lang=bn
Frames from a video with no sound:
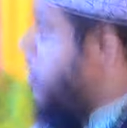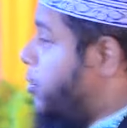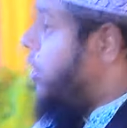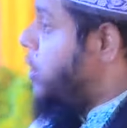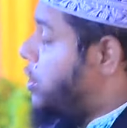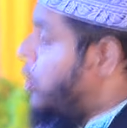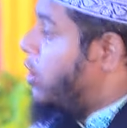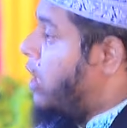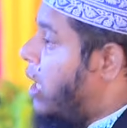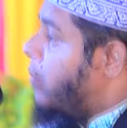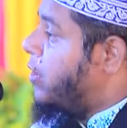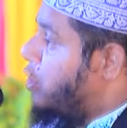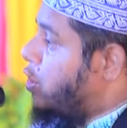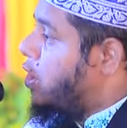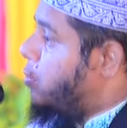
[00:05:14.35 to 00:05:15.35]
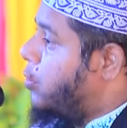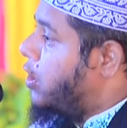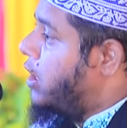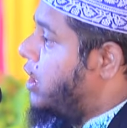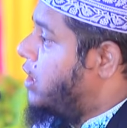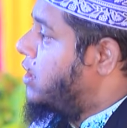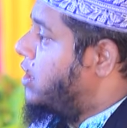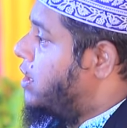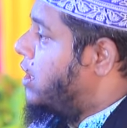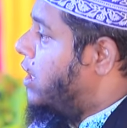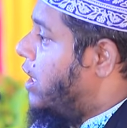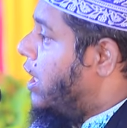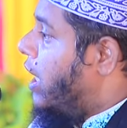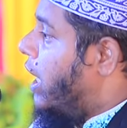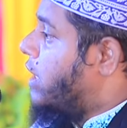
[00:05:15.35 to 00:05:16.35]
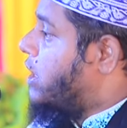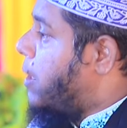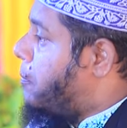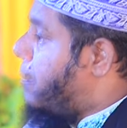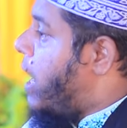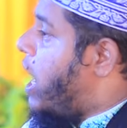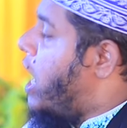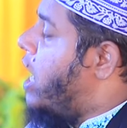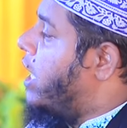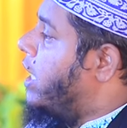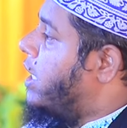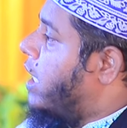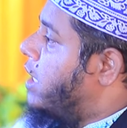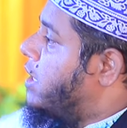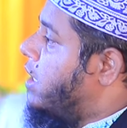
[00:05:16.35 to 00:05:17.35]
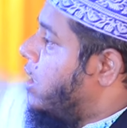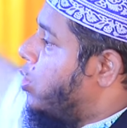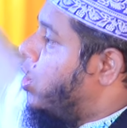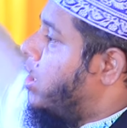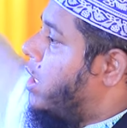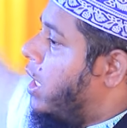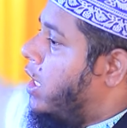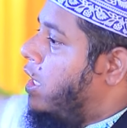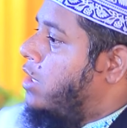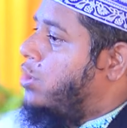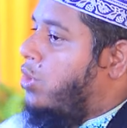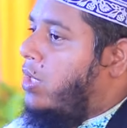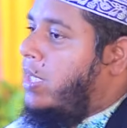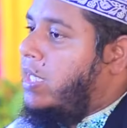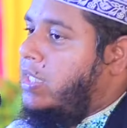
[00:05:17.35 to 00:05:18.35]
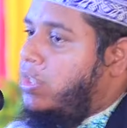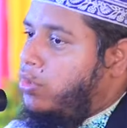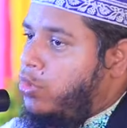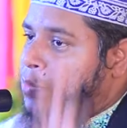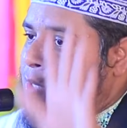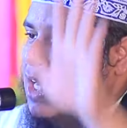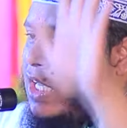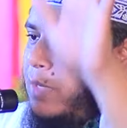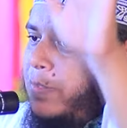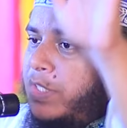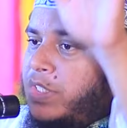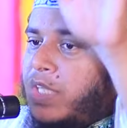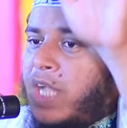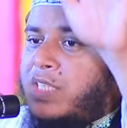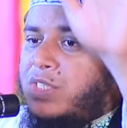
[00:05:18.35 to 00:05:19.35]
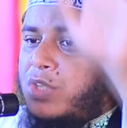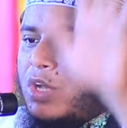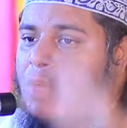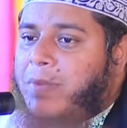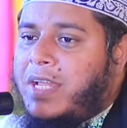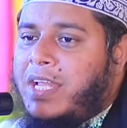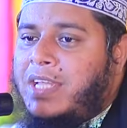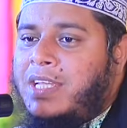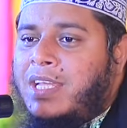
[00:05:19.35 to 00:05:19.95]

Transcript: বলেছিলেন আমি যদি বলি একটা পাহাড় এখান থেকে ওইখানে সরে গেছে তোমরা কি বিশ্বাস করবে